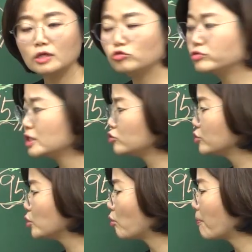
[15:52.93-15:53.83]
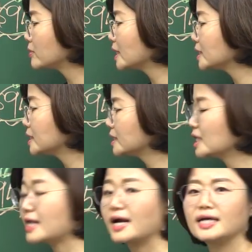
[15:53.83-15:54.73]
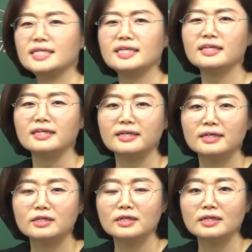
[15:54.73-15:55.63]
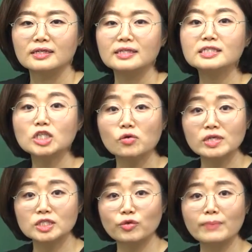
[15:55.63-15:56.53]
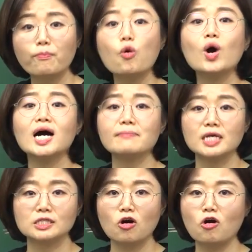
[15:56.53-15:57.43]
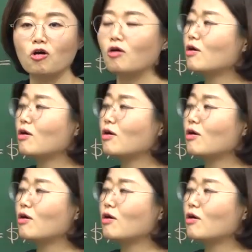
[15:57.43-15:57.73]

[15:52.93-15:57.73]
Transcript: 투자 수익이 5%인데 내가 이인터레스 레이 포함해서